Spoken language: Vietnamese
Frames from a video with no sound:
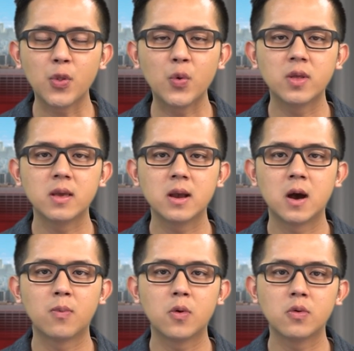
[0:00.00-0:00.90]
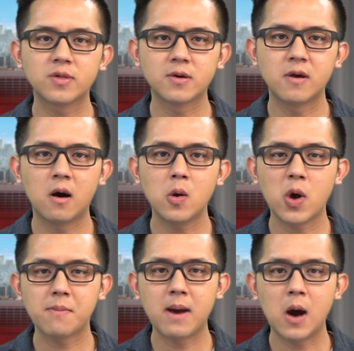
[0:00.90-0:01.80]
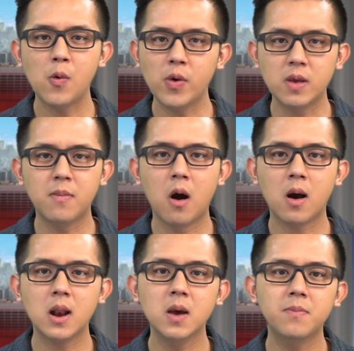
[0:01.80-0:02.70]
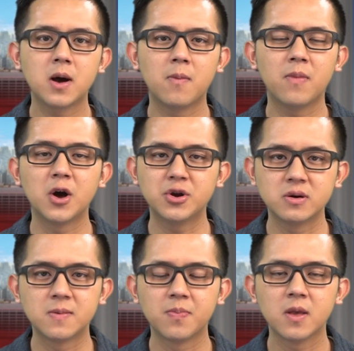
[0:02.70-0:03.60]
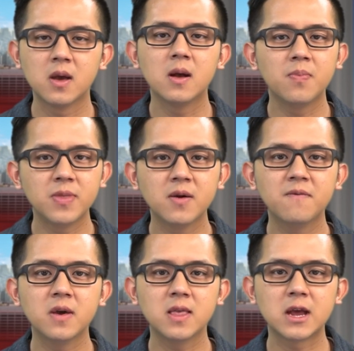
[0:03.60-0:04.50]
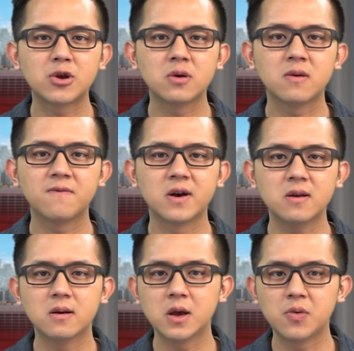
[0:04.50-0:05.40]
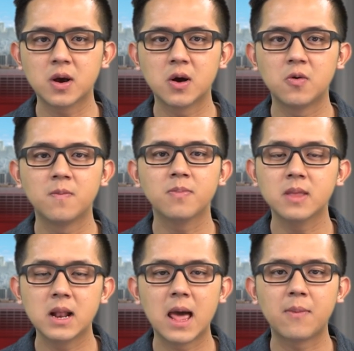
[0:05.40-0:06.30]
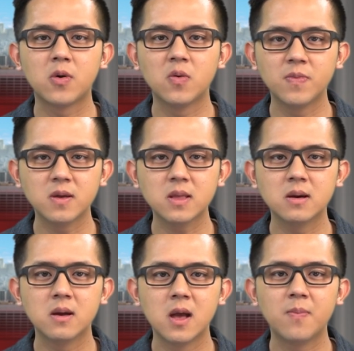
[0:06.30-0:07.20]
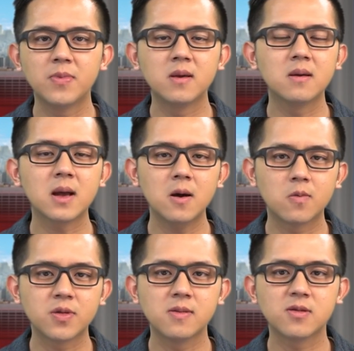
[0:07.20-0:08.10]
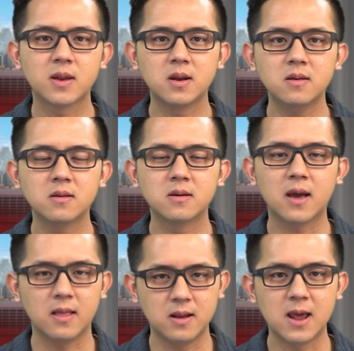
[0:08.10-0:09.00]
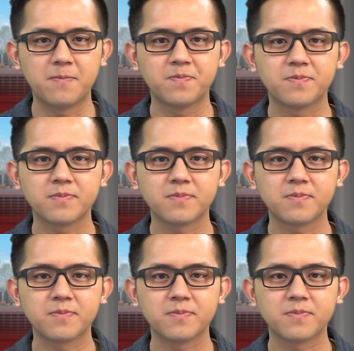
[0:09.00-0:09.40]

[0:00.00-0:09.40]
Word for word: Tuy nhiên, học khu sau đó loan báo hủy bỏ các lớp học ở trường. Nhân viên nhà trường vẫn được yêu cầu đi làm hôm thứ Tư, nhưng các học sinh sẽ đến trường ngày thứ Năm.